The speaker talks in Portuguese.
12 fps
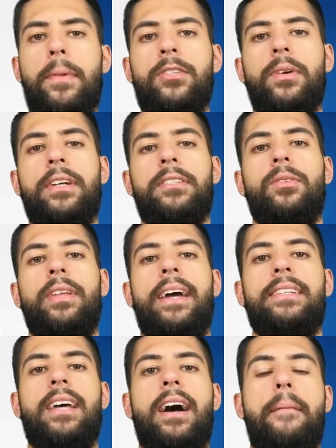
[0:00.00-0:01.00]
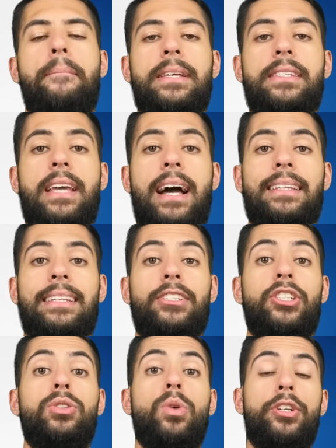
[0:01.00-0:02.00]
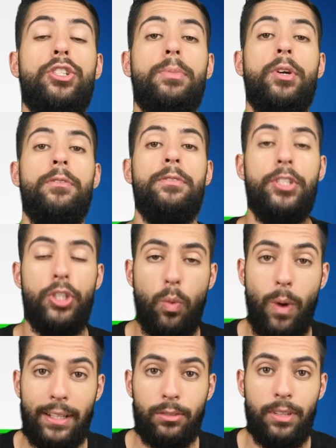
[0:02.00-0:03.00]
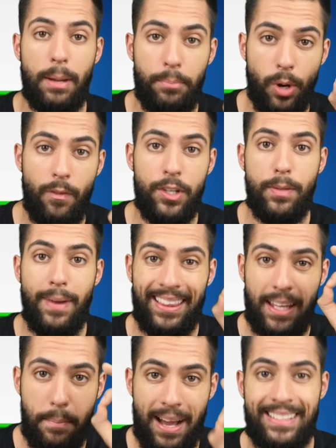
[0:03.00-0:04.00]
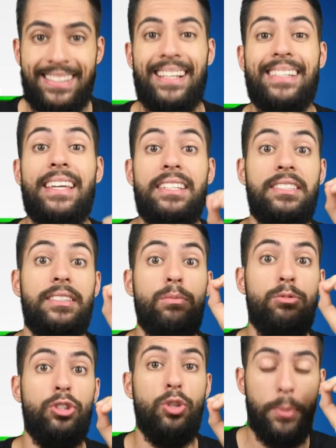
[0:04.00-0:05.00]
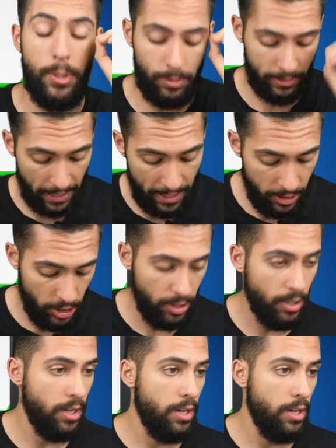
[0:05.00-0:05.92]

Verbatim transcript: para mais uma questão da ESA, rapaziada, de 2024 da prova de matemática, questão de número 3.